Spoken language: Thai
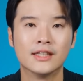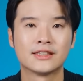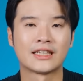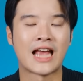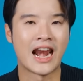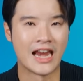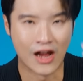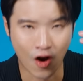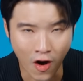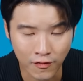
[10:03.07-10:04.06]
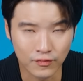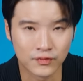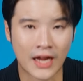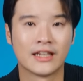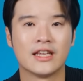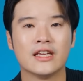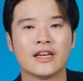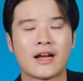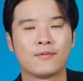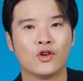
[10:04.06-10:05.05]
จัดกาlay off ทันที
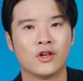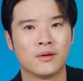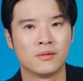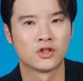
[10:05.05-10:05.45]
นะครับโดย